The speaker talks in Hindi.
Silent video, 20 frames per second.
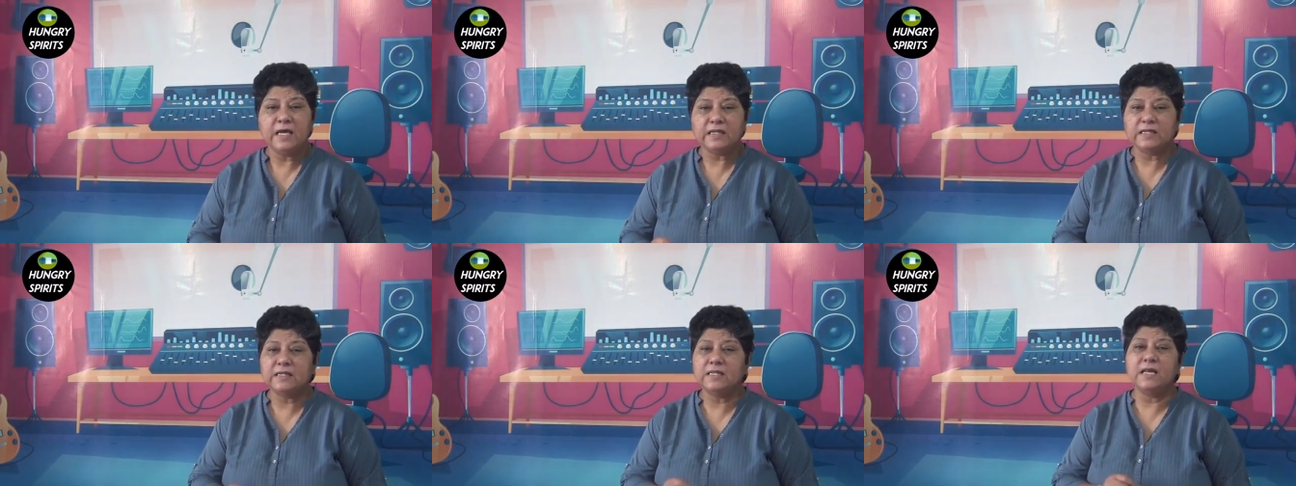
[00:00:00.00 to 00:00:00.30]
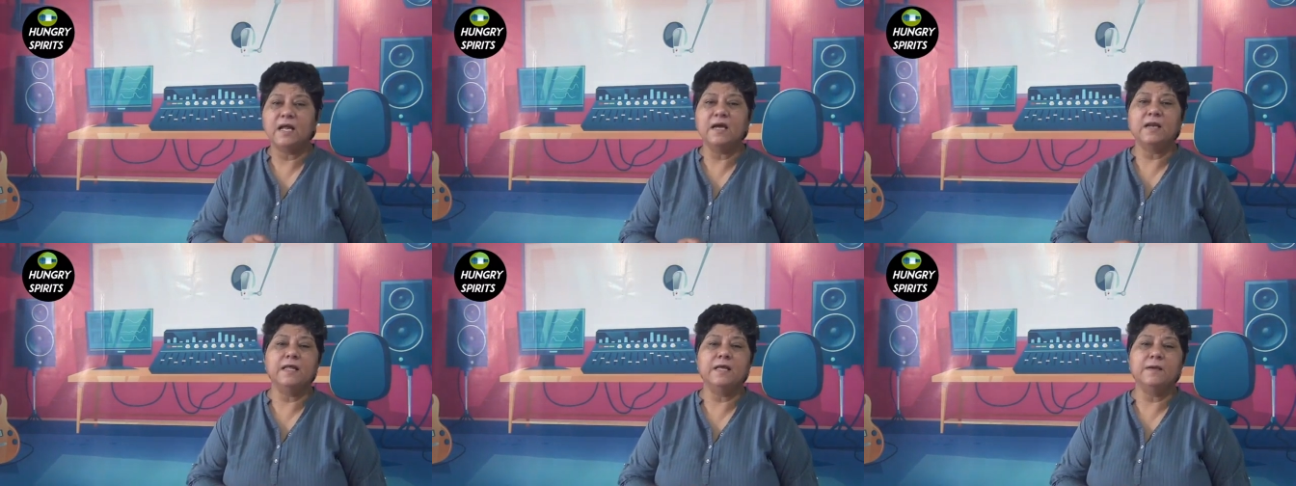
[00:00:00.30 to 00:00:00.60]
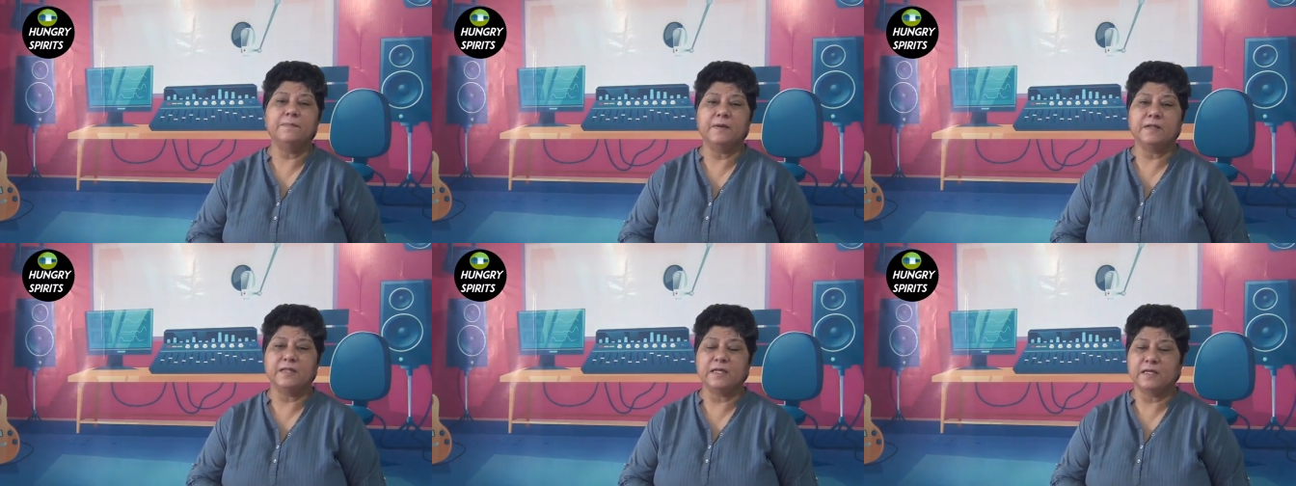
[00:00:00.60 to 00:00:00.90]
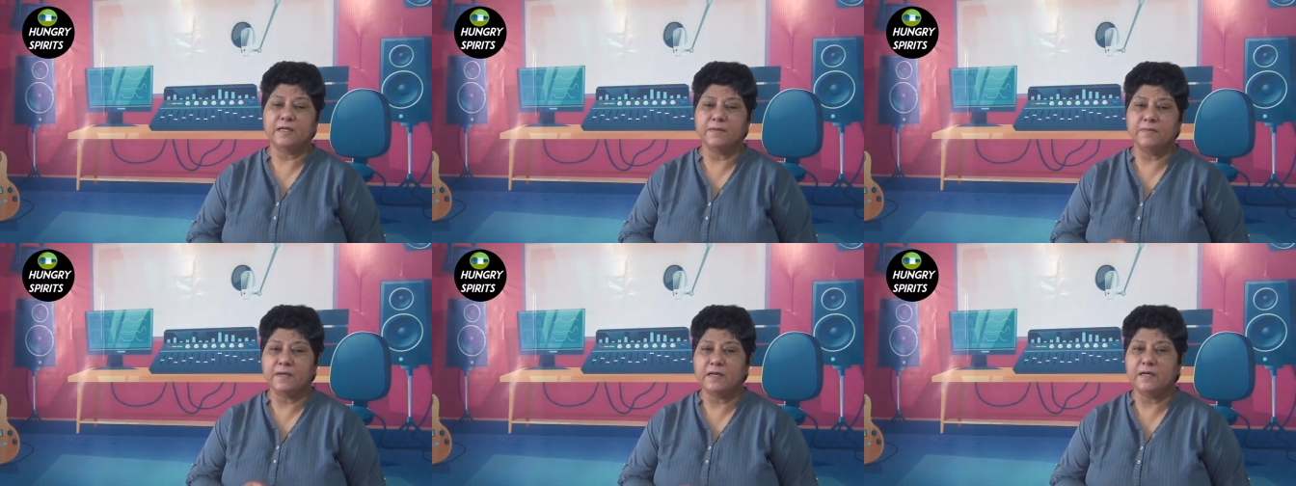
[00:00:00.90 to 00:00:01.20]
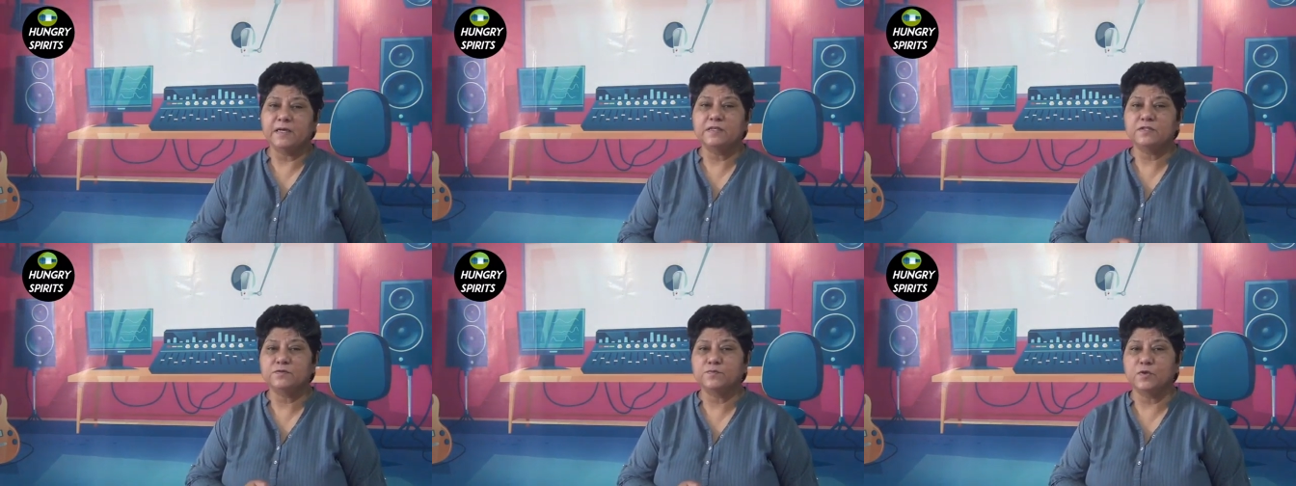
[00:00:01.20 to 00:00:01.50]
इतना नहीं पता कि
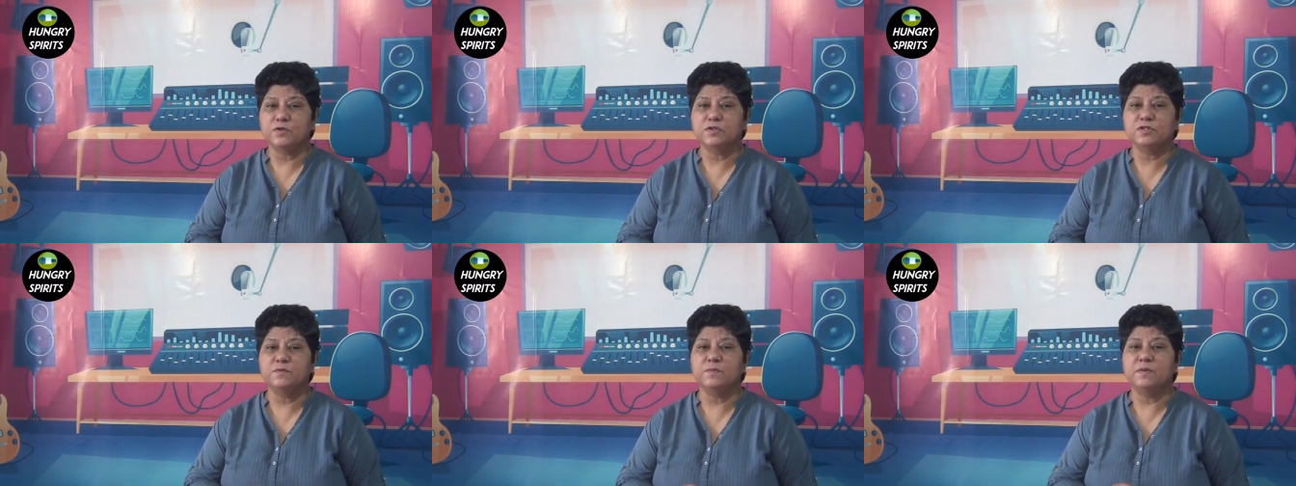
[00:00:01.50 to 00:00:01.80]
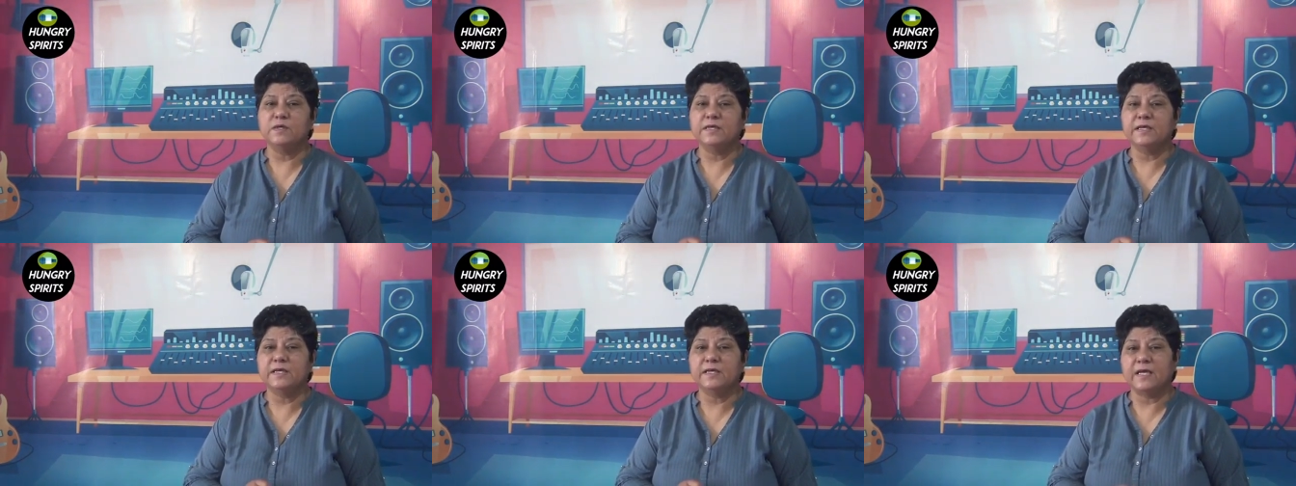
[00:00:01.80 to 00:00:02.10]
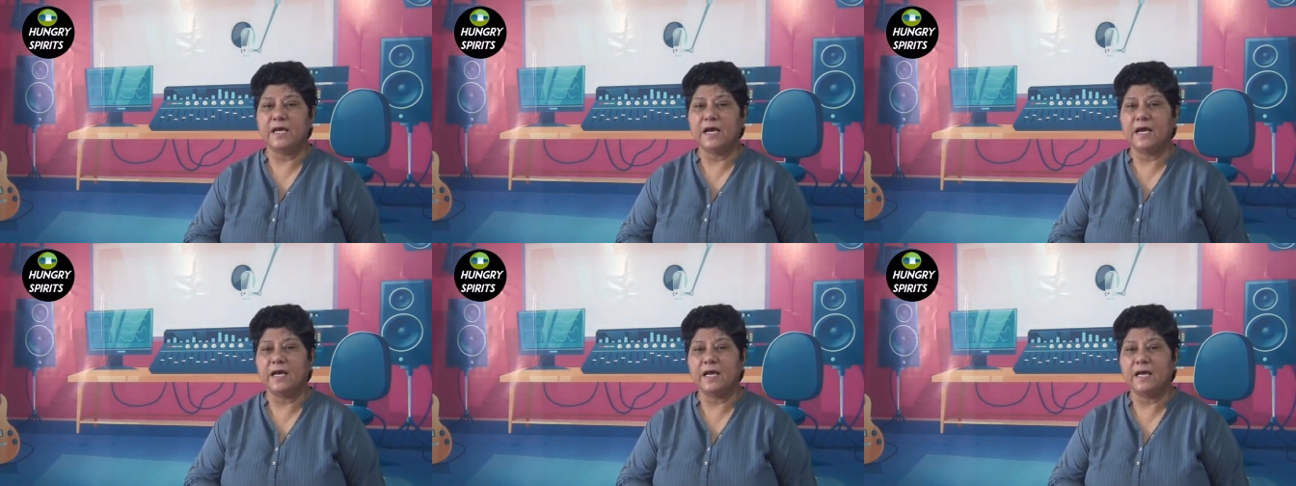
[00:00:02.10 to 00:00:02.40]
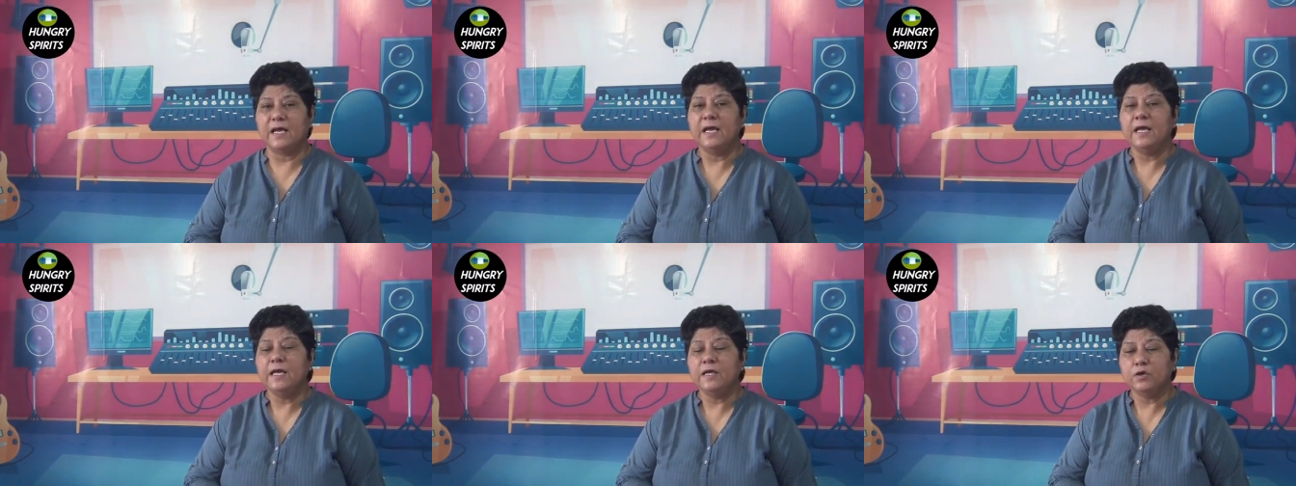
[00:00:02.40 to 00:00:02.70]
मेरी रिस्पॉन्सिबिलिटी क्या है